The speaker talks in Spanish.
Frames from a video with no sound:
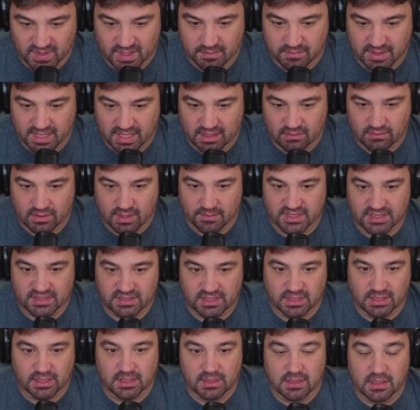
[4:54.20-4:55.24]
¿vale? Una
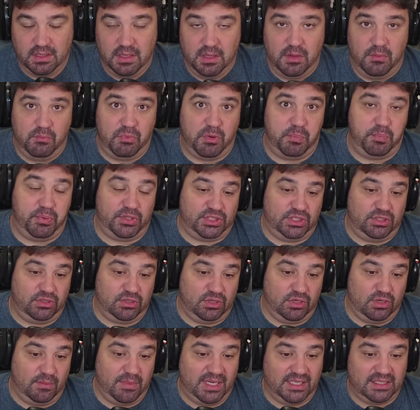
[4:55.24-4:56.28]
Misty. Pues por si
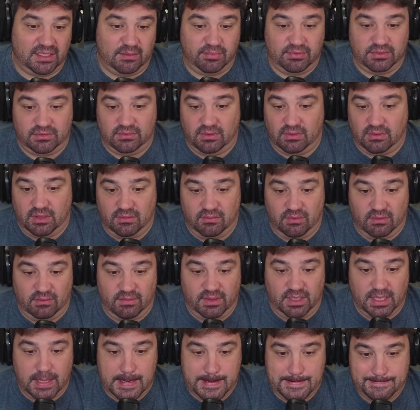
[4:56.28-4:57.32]
nos lo mata, pues luego al
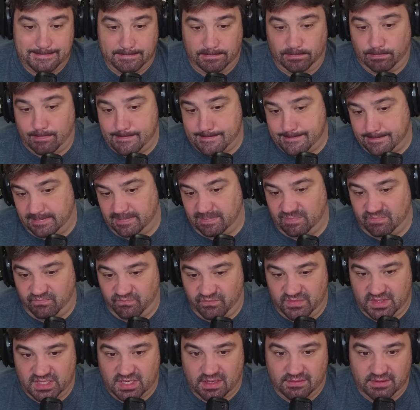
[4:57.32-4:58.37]
volver,
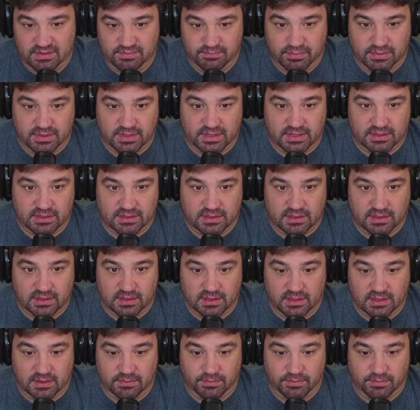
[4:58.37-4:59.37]
¿sabes? Pues eh,